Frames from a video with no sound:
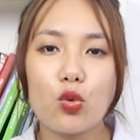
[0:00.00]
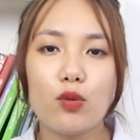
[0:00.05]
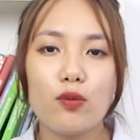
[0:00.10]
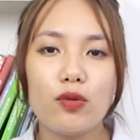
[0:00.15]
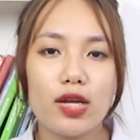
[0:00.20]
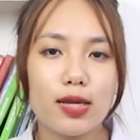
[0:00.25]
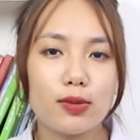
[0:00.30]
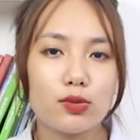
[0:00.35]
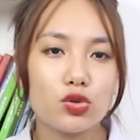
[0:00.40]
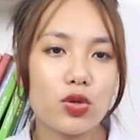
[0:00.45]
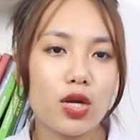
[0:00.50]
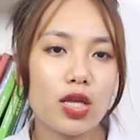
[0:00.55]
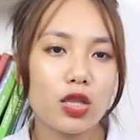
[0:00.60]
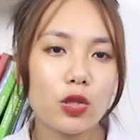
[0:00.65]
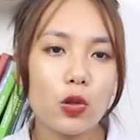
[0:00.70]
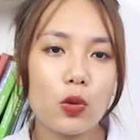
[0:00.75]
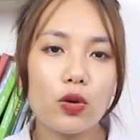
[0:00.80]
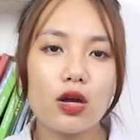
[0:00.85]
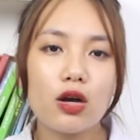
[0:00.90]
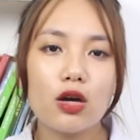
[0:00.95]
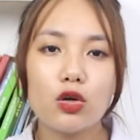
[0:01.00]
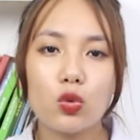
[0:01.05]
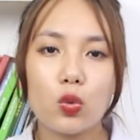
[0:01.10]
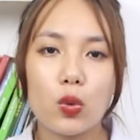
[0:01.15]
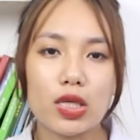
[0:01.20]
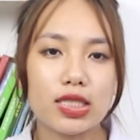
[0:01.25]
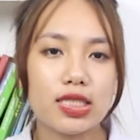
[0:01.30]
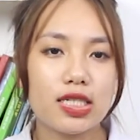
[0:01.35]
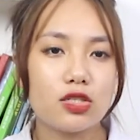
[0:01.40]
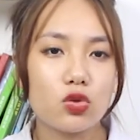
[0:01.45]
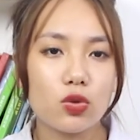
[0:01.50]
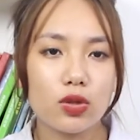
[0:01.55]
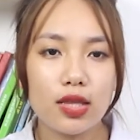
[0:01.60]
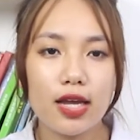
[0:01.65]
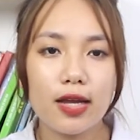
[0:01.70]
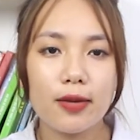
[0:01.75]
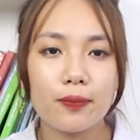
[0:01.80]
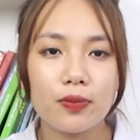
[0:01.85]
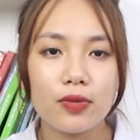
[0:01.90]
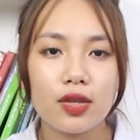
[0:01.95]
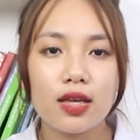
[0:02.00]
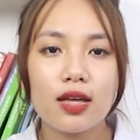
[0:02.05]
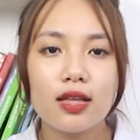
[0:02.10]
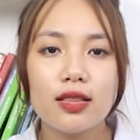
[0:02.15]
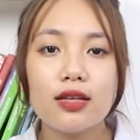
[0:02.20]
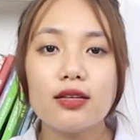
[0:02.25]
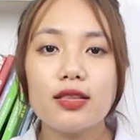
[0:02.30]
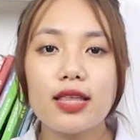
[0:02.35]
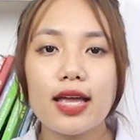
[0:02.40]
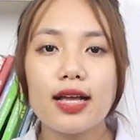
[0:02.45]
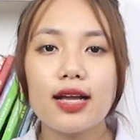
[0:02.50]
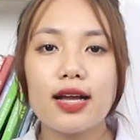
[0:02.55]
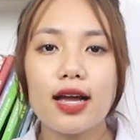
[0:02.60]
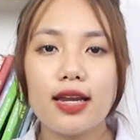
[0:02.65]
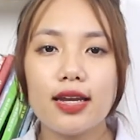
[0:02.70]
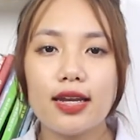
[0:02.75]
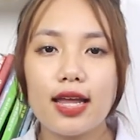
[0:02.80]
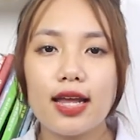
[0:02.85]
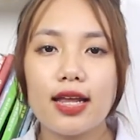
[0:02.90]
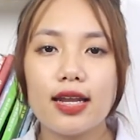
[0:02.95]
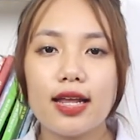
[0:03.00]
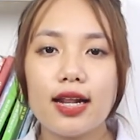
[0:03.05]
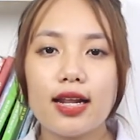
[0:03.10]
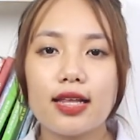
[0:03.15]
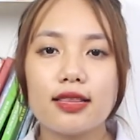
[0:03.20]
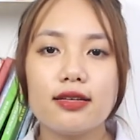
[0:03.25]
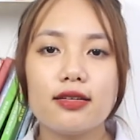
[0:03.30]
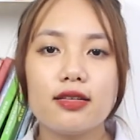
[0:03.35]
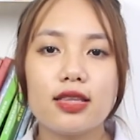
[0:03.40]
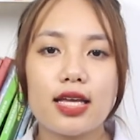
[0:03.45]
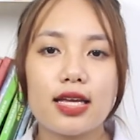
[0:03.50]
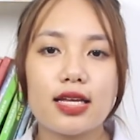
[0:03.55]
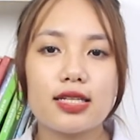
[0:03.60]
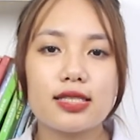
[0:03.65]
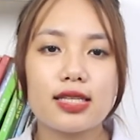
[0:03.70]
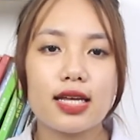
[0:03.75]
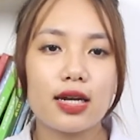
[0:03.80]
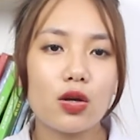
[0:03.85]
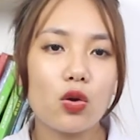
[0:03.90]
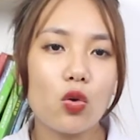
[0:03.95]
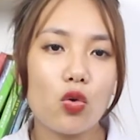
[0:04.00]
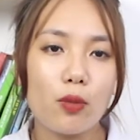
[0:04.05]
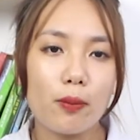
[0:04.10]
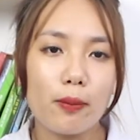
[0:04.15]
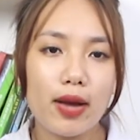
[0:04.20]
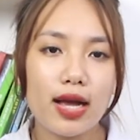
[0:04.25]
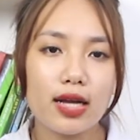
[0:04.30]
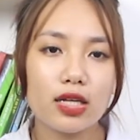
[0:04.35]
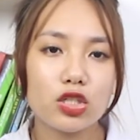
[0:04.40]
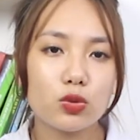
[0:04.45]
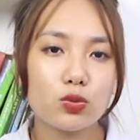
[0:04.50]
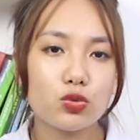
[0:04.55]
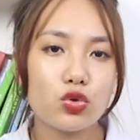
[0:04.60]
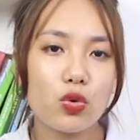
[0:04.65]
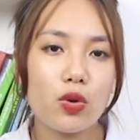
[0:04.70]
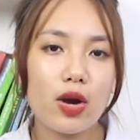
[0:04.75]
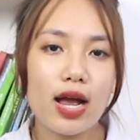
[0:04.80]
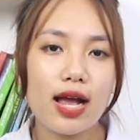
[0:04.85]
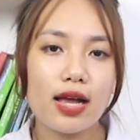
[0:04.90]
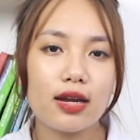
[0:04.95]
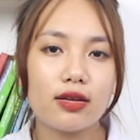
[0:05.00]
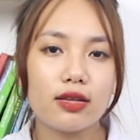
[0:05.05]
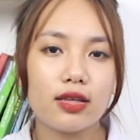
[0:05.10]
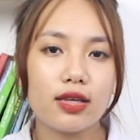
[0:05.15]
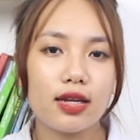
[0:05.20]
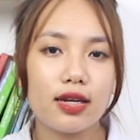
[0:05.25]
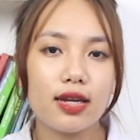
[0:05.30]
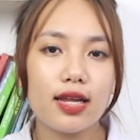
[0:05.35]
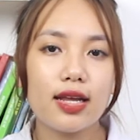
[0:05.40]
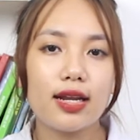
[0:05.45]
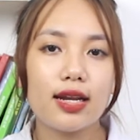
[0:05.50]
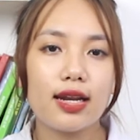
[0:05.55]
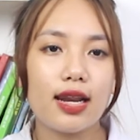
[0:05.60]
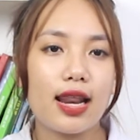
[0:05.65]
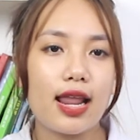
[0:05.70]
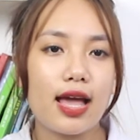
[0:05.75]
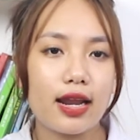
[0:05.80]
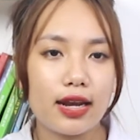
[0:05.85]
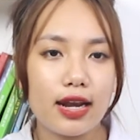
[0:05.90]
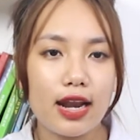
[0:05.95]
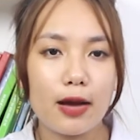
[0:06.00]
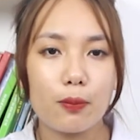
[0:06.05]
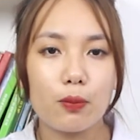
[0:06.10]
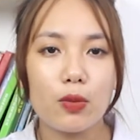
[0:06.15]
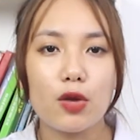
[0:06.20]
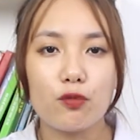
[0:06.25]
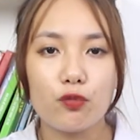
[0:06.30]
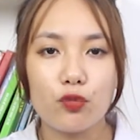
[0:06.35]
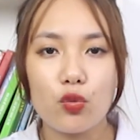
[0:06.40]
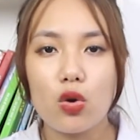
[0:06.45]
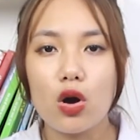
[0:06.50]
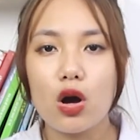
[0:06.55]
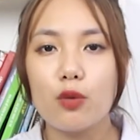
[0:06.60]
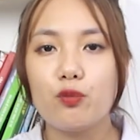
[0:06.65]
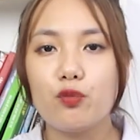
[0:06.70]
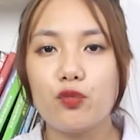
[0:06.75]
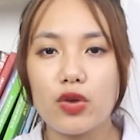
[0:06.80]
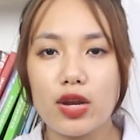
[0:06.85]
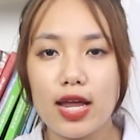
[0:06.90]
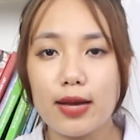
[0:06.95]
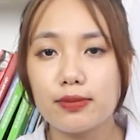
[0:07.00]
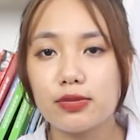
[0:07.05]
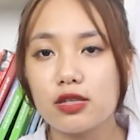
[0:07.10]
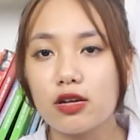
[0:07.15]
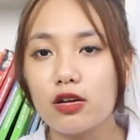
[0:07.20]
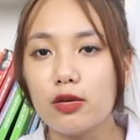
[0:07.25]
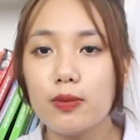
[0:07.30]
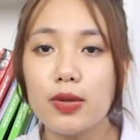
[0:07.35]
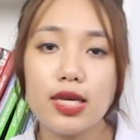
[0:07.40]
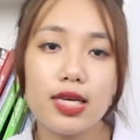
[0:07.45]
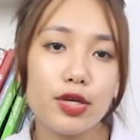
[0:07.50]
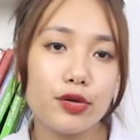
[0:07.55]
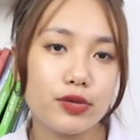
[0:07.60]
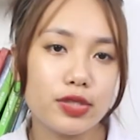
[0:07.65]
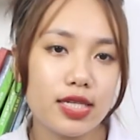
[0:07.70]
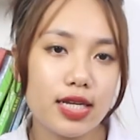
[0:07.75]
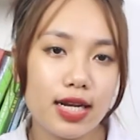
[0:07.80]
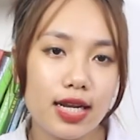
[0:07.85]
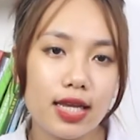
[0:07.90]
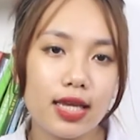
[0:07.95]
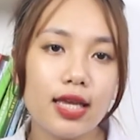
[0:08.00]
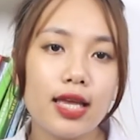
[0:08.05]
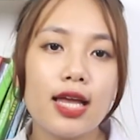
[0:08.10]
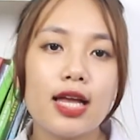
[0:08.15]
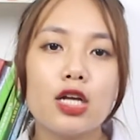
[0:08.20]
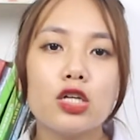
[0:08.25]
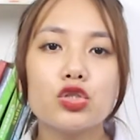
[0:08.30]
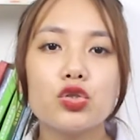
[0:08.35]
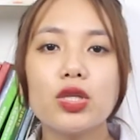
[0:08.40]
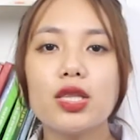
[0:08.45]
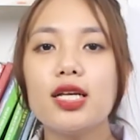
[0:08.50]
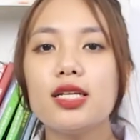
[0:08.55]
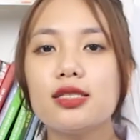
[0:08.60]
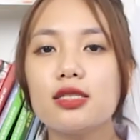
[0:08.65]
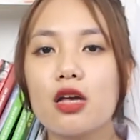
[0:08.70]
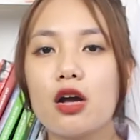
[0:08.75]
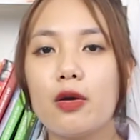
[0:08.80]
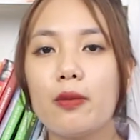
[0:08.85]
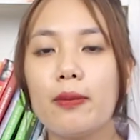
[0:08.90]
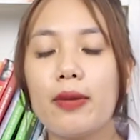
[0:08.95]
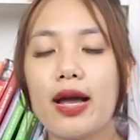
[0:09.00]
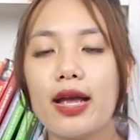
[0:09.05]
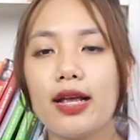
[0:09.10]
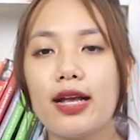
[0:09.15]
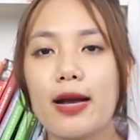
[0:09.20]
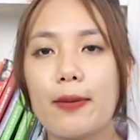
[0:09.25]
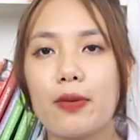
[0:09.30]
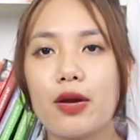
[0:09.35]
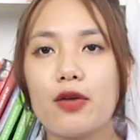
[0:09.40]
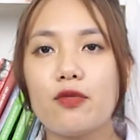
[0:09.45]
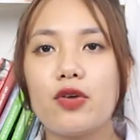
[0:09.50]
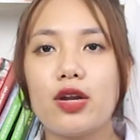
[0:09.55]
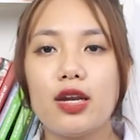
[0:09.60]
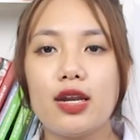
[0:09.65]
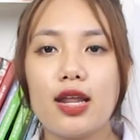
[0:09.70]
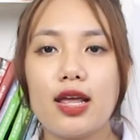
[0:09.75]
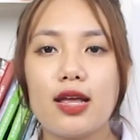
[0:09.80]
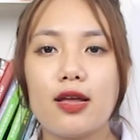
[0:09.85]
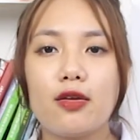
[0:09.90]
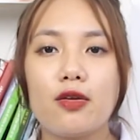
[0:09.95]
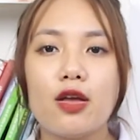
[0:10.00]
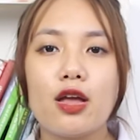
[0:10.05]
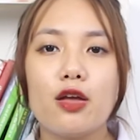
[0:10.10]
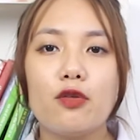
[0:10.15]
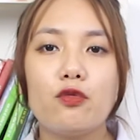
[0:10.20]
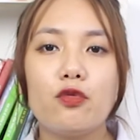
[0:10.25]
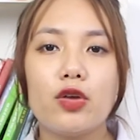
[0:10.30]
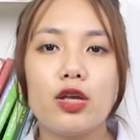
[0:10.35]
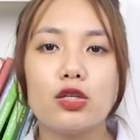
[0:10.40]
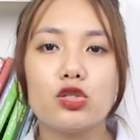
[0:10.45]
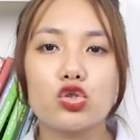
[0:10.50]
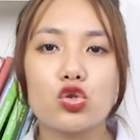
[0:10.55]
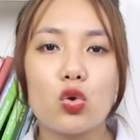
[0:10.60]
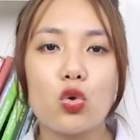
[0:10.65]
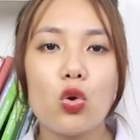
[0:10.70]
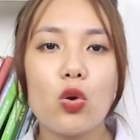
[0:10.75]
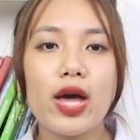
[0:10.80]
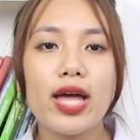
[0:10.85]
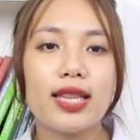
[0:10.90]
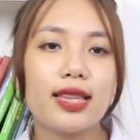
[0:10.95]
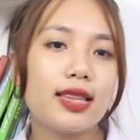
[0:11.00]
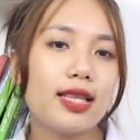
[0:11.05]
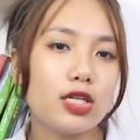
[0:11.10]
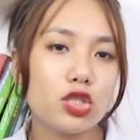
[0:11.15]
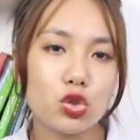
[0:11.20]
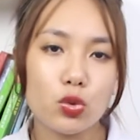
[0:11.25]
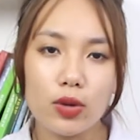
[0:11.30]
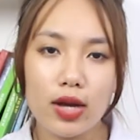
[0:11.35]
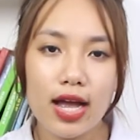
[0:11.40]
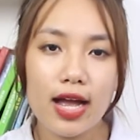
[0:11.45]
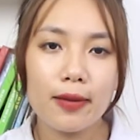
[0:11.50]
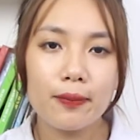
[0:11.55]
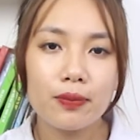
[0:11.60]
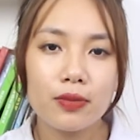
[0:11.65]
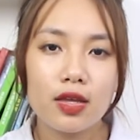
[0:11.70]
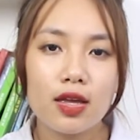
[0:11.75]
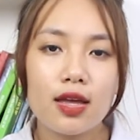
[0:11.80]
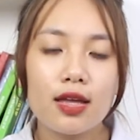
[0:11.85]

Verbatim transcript: muốn và kiểm soát tốt hơn quá trình xuất tinh. Tư thế cây nến hay là tư thế rắn hổ mang trong yoga được nhận định là đặc biệt phù hợp với nam giới bị yếu sinh lý, xuất tinh sớm hay gặp các vấn đề về rối loạn tình dục khác.